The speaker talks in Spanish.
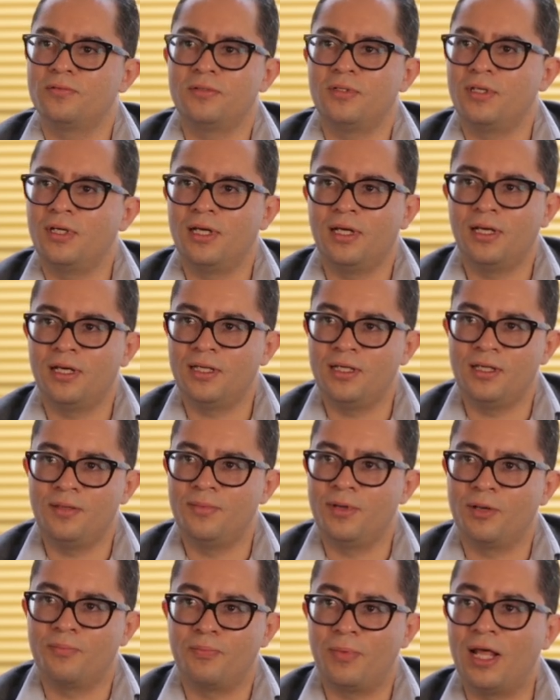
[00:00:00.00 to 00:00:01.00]
O sea,
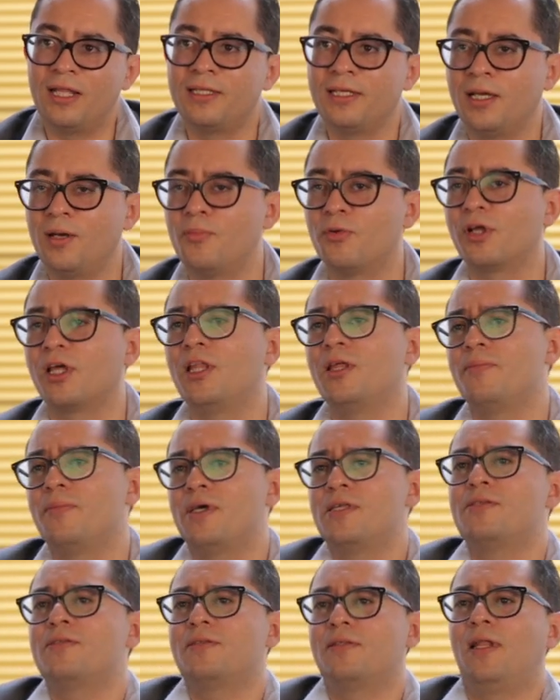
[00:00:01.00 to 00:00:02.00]
y me platican porque
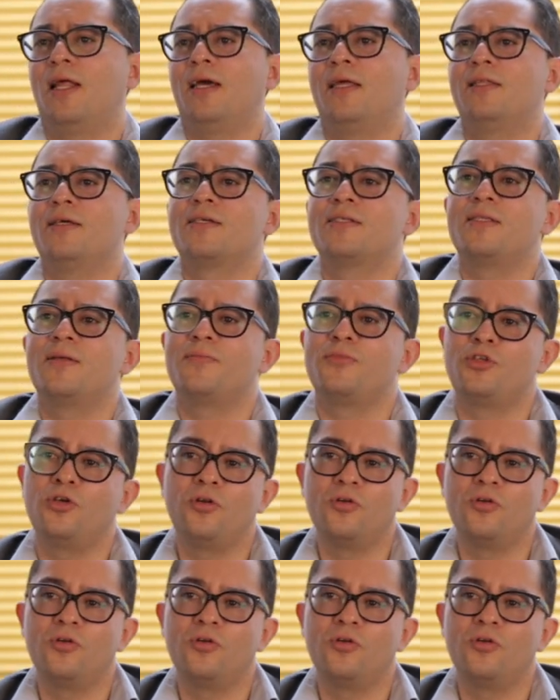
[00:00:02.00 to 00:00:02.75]
además la gente que está,